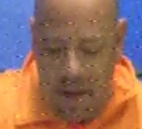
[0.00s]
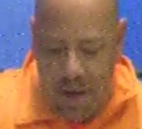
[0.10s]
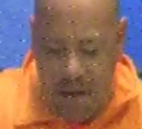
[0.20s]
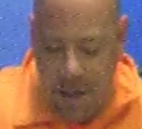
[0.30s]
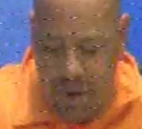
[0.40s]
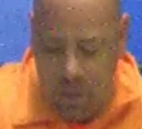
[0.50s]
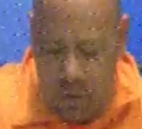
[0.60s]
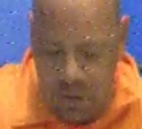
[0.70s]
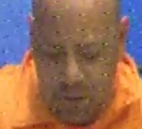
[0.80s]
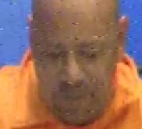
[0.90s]
y
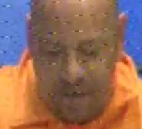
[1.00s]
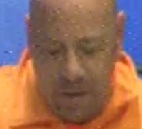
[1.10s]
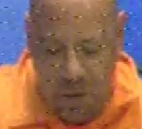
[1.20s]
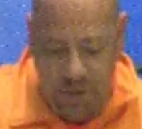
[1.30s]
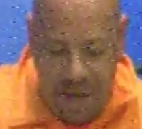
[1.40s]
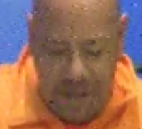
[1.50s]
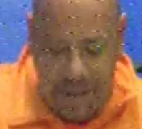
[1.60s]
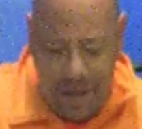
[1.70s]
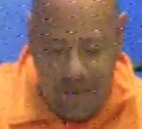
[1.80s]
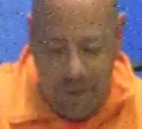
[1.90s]
otros dos partidos más.
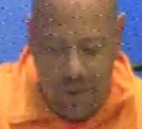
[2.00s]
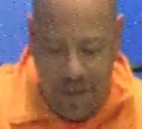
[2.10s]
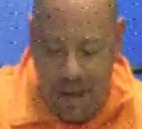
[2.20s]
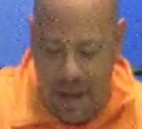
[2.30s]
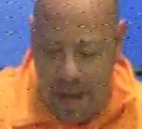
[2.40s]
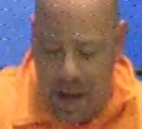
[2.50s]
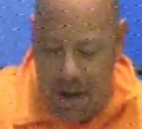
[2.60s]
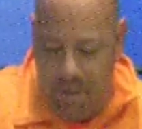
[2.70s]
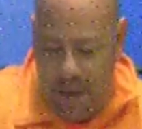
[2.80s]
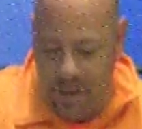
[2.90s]
En la colonia
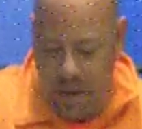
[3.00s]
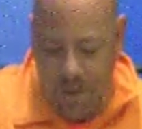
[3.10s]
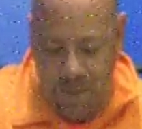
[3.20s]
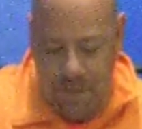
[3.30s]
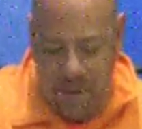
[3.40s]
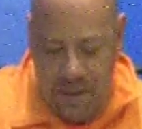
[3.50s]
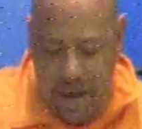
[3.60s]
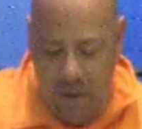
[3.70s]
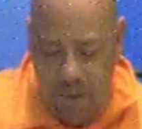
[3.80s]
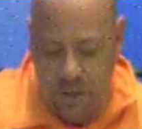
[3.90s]
Ampliación López
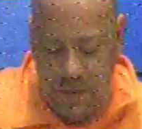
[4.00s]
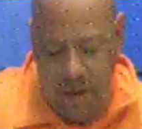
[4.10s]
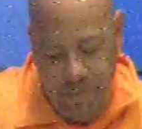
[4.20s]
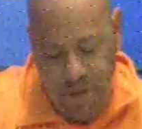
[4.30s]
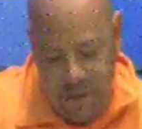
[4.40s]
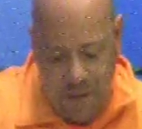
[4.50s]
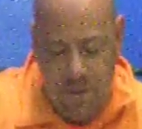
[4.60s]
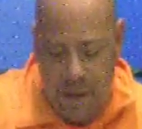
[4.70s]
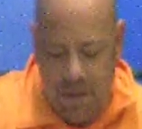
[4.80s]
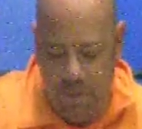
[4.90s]
Mateos estará enfrentando
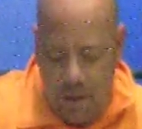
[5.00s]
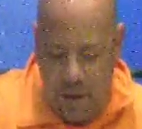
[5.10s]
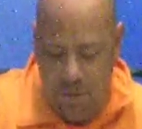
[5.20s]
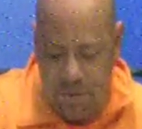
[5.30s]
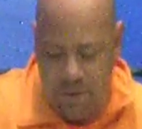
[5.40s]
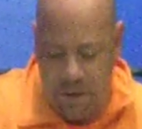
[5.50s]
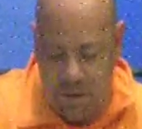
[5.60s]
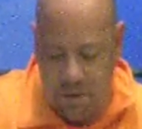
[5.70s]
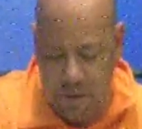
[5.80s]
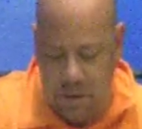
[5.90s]
el equipo de la López
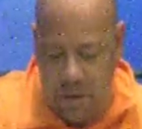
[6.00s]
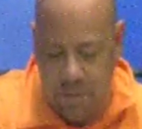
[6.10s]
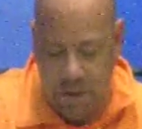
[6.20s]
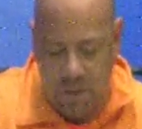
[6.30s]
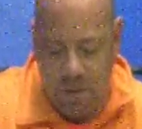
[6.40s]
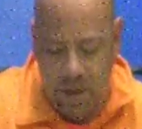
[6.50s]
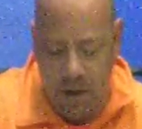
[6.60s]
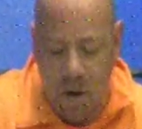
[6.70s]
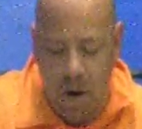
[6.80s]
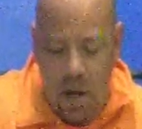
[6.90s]
Mateos contra el Deportivo
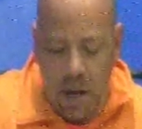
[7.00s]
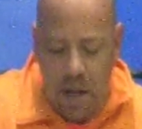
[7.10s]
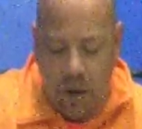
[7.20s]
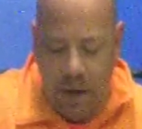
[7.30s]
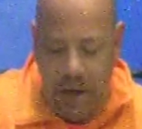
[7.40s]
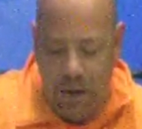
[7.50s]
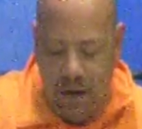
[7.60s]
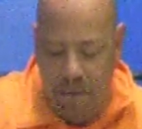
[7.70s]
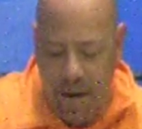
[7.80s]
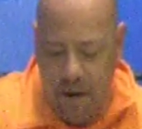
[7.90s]
Higo y Colegio
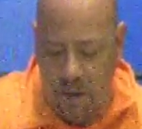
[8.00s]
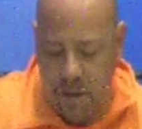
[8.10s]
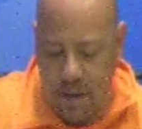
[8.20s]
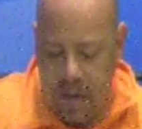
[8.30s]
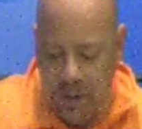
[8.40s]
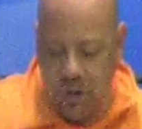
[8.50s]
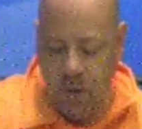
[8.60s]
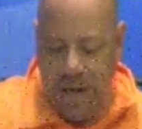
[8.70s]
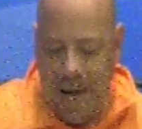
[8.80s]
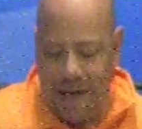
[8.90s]
Alemán contra Rancho
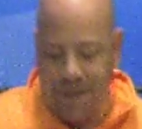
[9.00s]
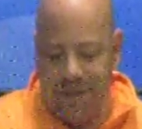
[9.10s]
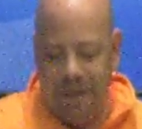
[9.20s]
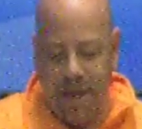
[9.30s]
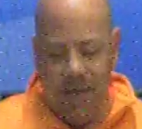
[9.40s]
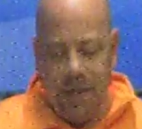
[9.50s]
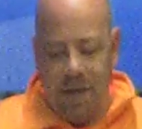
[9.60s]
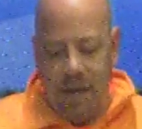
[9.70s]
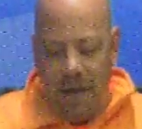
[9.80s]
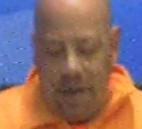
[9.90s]
de Arce.
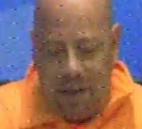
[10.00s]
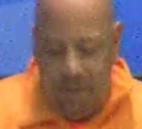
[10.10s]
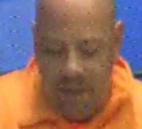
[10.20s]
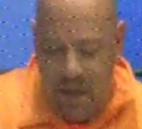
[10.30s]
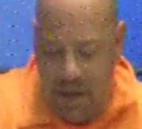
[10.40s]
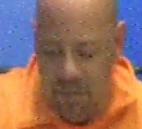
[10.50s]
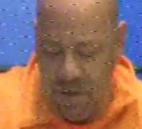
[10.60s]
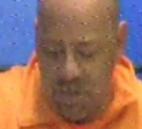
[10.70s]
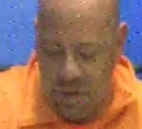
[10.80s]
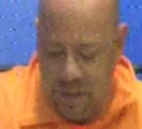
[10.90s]
También en el
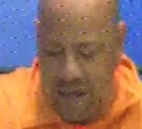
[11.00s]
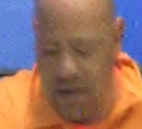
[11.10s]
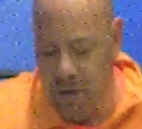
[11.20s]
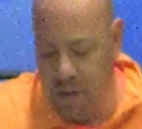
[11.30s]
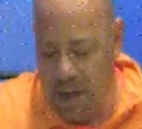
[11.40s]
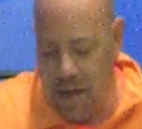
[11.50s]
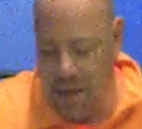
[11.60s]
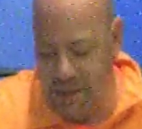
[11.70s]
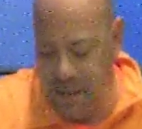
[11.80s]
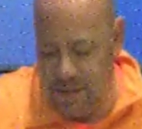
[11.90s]
mismo escenario a
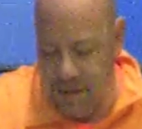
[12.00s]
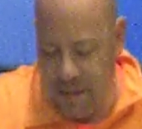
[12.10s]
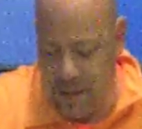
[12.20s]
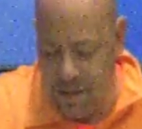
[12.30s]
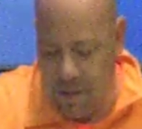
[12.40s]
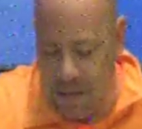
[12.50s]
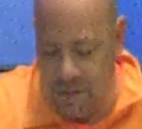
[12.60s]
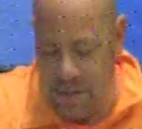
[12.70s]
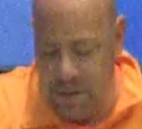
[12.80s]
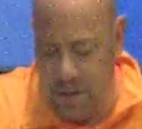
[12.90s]
las 17
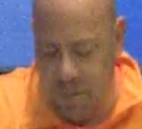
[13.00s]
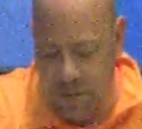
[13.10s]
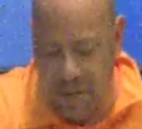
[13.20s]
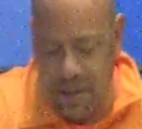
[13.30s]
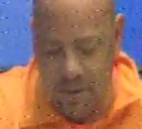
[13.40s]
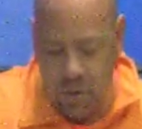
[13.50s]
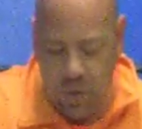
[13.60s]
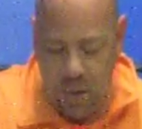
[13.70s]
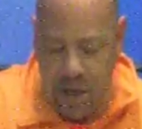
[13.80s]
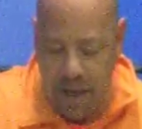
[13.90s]
horas y después a las
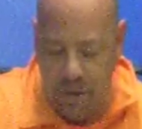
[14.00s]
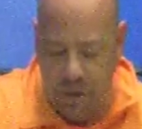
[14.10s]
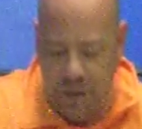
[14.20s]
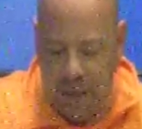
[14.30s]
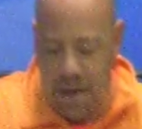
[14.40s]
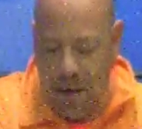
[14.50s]
8 de la noche.